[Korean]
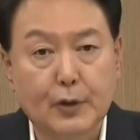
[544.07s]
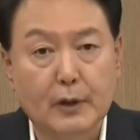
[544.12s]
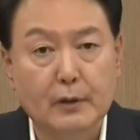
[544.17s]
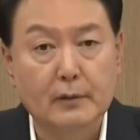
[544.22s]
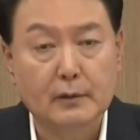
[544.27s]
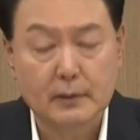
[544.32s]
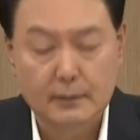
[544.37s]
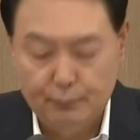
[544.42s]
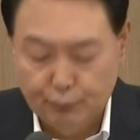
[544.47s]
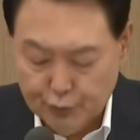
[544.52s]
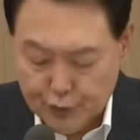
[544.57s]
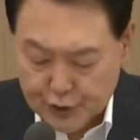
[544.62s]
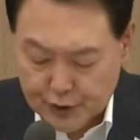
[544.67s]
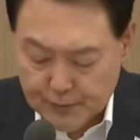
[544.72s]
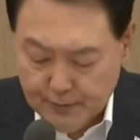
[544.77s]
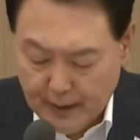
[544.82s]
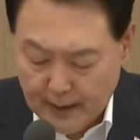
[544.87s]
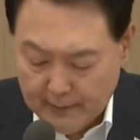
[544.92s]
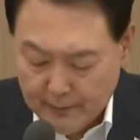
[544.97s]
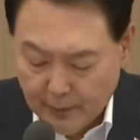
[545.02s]
최근
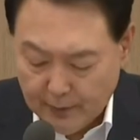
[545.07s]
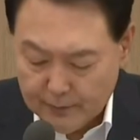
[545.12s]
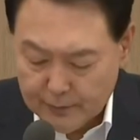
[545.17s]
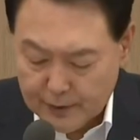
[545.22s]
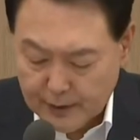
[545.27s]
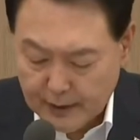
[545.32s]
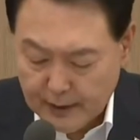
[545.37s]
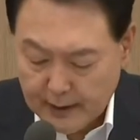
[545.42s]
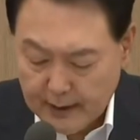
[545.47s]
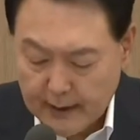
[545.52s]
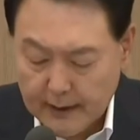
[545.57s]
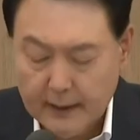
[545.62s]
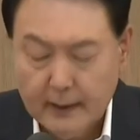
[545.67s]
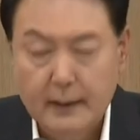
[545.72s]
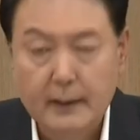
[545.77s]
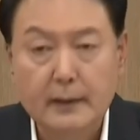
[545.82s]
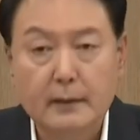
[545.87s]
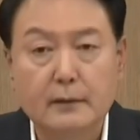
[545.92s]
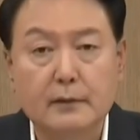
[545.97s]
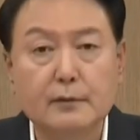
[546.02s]
묻지마
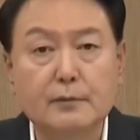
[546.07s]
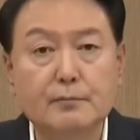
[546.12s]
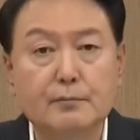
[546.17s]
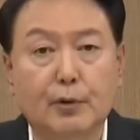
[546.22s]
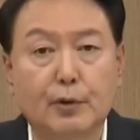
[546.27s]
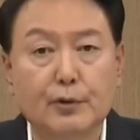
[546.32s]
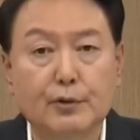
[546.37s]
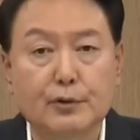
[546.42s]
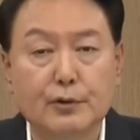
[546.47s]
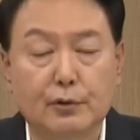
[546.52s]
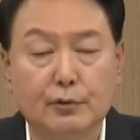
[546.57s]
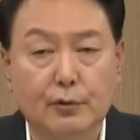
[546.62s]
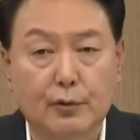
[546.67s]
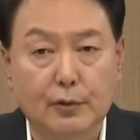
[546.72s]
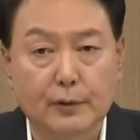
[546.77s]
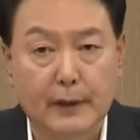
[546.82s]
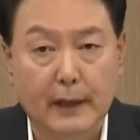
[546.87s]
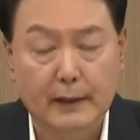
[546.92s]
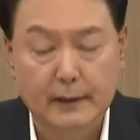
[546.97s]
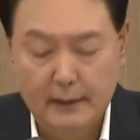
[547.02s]
범죄에
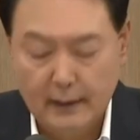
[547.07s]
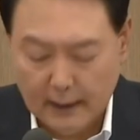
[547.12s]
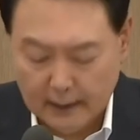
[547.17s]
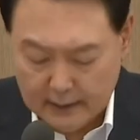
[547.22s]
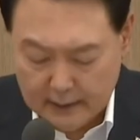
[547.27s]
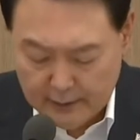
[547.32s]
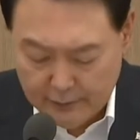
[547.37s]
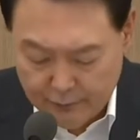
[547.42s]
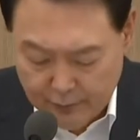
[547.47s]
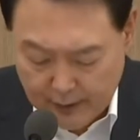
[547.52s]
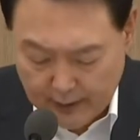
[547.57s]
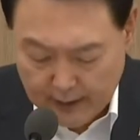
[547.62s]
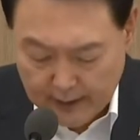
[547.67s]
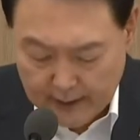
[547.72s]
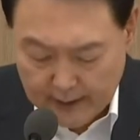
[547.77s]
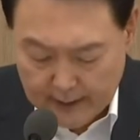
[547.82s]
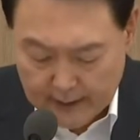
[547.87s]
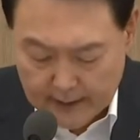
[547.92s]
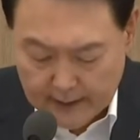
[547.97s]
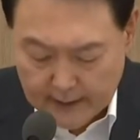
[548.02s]
근본적으로 대응하기
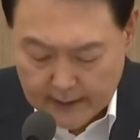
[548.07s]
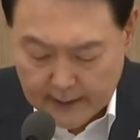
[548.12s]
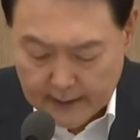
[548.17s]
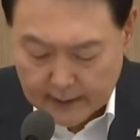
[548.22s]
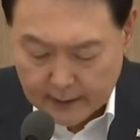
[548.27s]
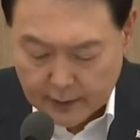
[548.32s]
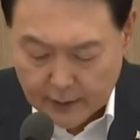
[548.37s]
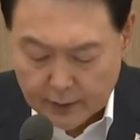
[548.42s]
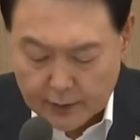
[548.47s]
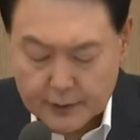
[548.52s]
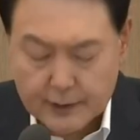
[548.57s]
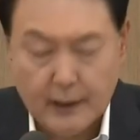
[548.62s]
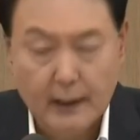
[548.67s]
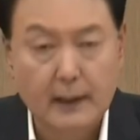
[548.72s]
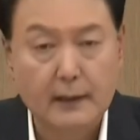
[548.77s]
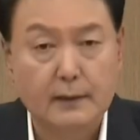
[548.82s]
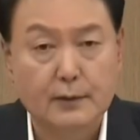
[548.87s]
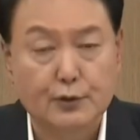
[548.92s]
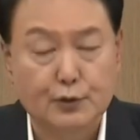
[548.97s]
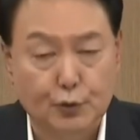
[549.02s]
위해
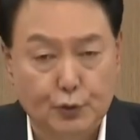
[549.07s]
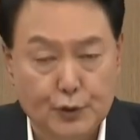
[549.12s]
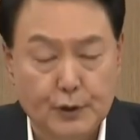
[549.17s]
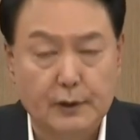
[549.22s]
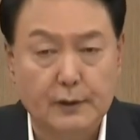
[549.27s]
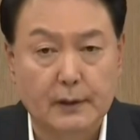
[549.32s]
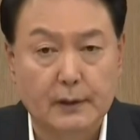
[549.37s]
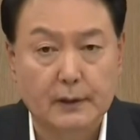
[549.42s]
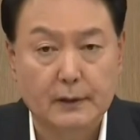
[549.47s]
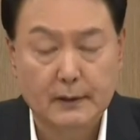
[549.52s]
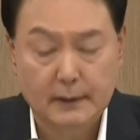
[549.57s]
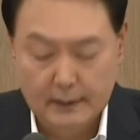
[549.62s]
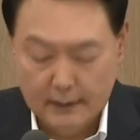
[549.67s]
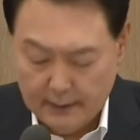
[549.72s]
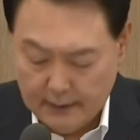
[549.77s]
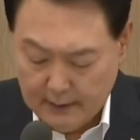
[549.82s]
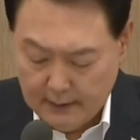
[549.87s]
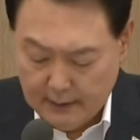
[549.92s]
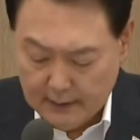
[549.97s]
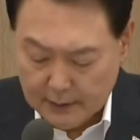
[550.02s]
경찰 조직을
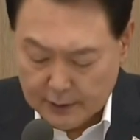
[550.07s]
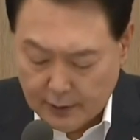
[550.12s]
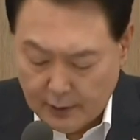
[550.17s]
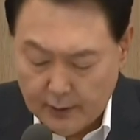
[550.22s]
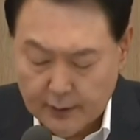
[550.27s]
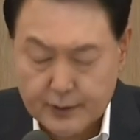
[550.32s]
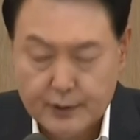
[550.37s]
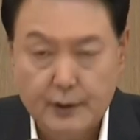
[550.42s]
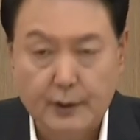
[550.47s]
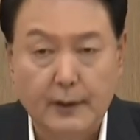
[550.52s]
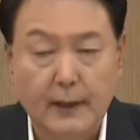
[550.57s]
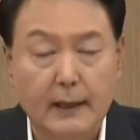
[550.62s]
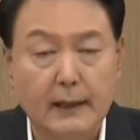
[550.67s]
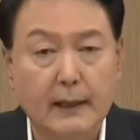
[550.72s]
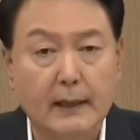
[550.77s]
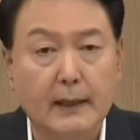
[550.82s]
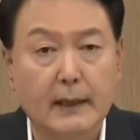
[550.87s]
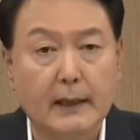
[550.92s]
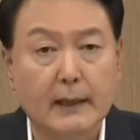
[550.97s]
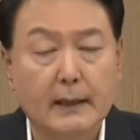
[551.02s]

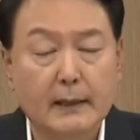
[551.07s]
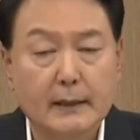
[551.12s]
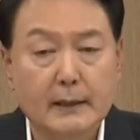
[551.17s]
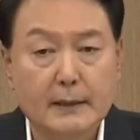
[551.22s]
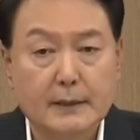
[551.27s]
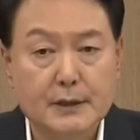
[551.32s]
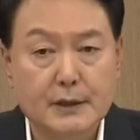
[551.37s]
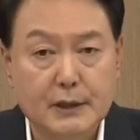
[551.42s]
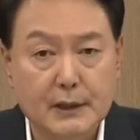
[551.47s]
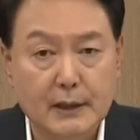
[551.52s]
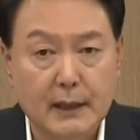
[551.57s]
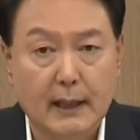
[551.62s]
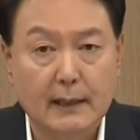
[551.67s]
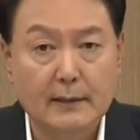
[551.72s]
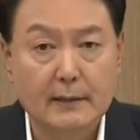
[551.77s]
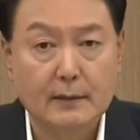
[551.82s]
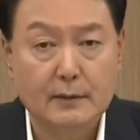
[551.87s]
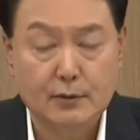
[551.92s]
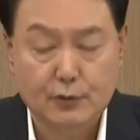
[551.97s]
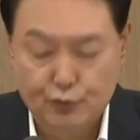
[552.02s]
철저하게
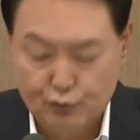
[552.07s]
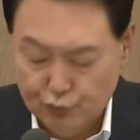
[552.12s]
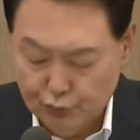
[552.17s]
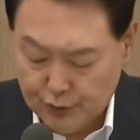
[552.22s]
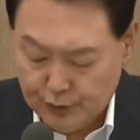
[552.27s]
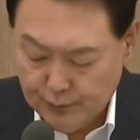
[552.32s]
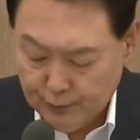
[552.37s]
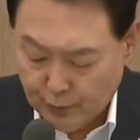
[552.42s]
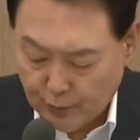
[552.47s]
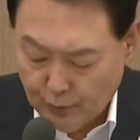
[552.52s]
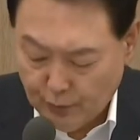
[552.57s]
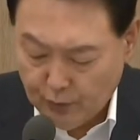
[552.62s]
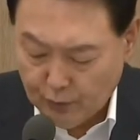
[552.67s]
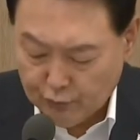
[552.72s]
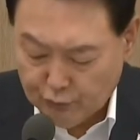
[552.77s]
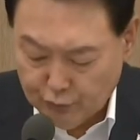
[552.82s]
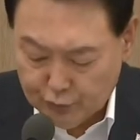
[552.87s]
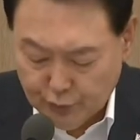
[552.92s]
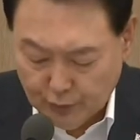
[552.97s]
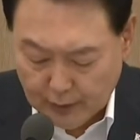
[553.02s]
치안
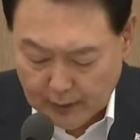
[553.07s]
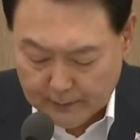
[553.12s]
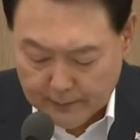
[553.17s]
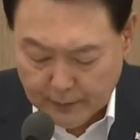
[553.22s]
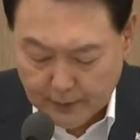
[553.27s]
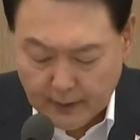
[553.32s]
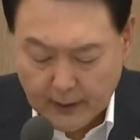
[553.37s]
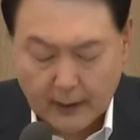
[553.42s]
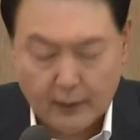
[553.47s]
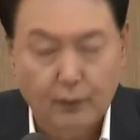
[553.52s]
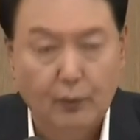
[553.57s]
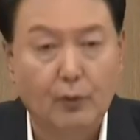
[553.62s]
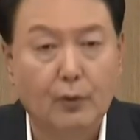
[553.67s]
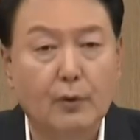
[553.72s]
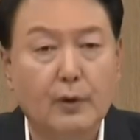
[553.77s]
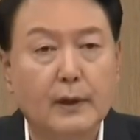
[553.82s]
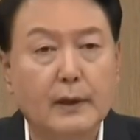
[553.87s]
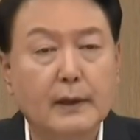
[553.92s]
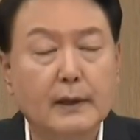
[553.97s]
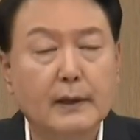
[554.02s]
중심으로 구조
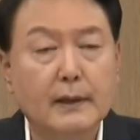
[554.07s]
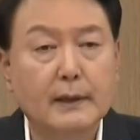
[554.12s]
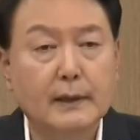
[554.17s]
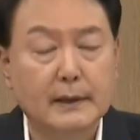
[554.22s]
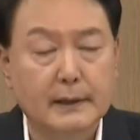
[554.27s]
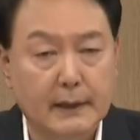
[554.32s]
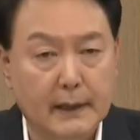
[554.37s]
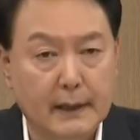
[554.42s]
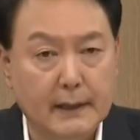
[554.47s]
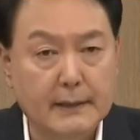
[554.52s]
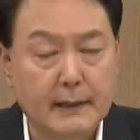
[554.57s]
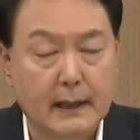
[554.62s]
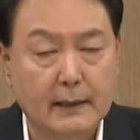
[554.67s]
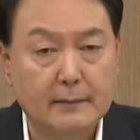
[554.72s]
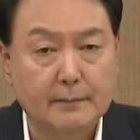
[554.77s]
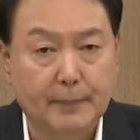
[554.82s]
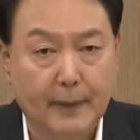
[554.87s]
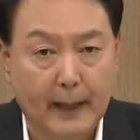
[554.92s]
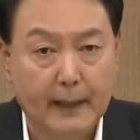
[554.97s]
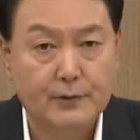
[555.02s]
개편하고
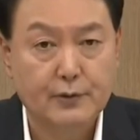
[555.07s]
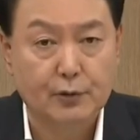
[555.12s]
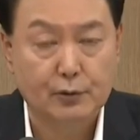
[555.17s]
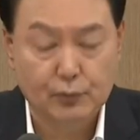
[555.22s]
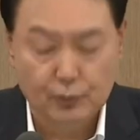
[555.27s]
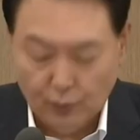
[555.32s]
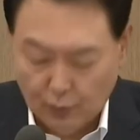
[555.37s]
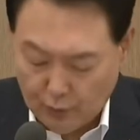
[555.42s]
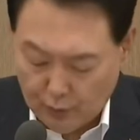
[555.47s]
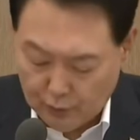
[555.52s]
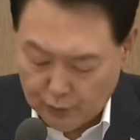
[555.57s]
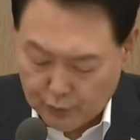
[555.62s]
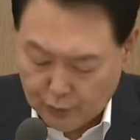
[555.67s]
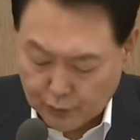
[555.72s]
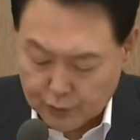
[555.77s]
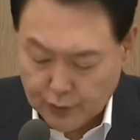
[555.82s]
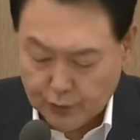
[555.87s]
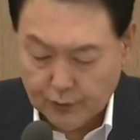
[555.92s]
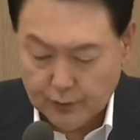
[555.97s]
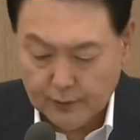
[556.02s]
예산 배정도
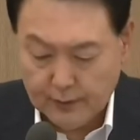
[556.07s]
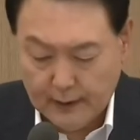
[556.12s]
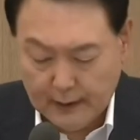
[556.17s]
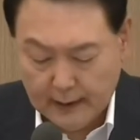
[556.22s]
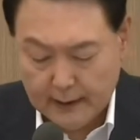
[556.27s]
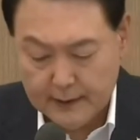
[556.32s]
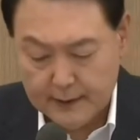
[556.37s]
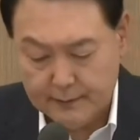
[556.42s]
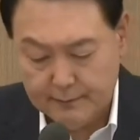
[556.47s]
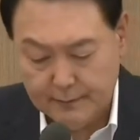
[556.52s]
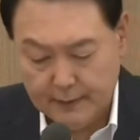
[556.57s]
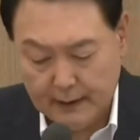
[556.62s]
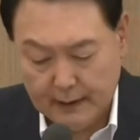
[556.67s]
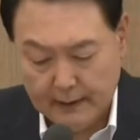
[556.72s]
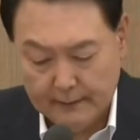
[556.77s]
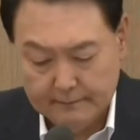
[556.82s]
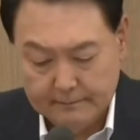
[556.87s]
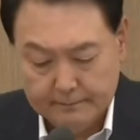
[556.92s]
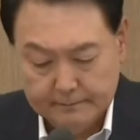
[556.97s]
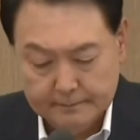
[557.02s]

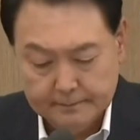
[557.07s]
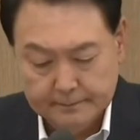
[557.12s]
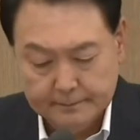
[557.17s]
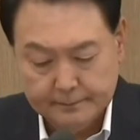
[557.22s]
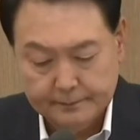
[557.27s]
조정하겠습니다.